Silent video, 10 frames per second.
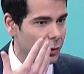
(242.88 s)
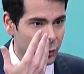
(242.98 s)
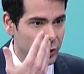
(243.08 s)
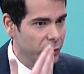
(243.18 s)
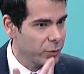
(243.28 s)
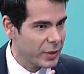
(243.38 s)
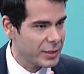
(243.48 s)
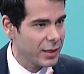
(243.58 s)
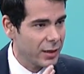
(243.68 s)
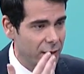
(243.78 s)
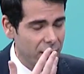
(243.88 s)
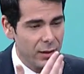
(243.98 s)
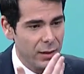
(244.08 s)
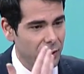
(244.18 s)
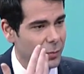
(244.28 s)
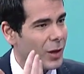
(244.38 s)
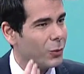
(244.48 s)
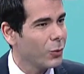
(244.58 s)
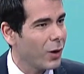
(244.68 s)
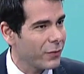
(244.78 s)
الوش مثلا
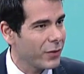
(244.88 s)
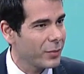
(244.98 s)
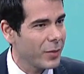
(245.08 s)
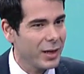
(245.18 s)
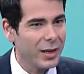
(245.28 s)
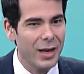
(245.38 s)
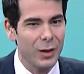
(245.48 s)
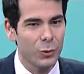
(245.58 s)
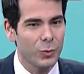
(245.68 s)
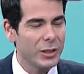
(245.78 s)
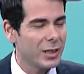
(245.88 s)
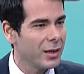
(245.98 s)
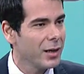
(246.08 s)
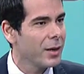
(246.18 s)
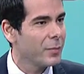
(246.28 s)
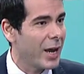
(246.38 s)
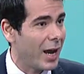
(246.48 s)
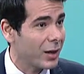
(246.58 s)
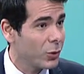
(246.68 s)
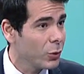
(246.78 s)
ملوق على فرد ميلي عنده مشكله
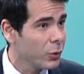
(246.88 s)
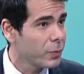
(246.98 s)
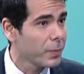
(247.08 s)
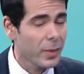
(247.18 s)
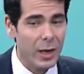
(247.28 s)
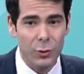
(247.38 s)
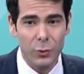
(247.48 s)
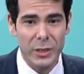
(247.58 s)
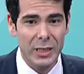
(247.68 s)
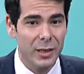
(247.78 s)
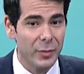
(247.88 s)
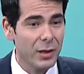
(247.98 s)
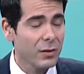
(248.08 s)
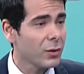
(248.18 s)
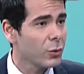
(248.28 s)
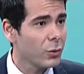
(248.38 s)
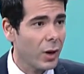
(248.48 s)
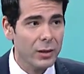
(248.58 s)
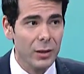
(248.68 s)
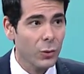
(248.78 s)
بحكيه عنده مشكله بنظره
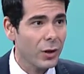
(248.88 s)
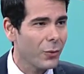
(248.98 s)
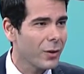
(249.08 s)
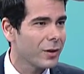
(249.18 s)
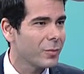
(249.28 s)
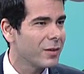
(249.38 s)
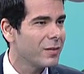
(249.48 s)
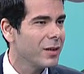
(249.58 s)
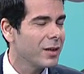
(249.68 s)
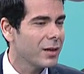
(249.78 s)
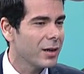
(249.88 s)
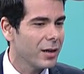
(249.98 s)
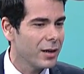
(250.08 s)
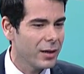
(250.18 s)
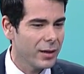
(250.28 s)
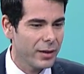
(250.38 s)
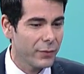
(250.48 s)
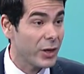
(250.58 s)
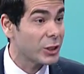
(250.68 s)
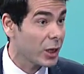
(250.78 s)
وعاده هو العوارض بتصير آه، آه،
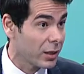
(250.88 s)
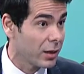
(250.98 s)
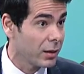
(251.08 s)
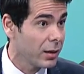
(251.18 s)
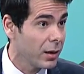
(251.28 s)
فجاه